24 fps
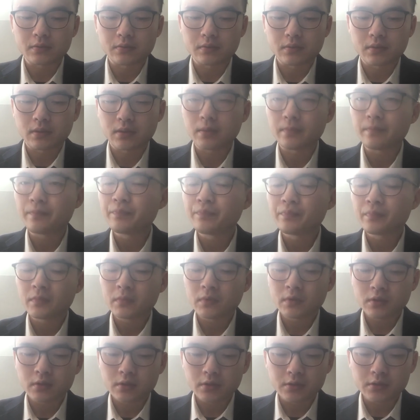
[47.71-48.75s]
は
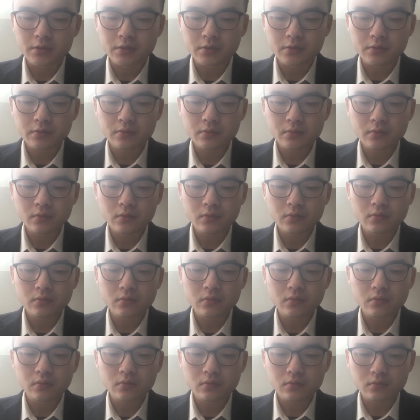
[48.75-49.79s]
10
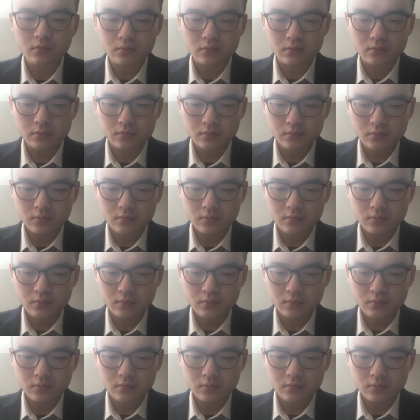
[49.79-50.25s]
億億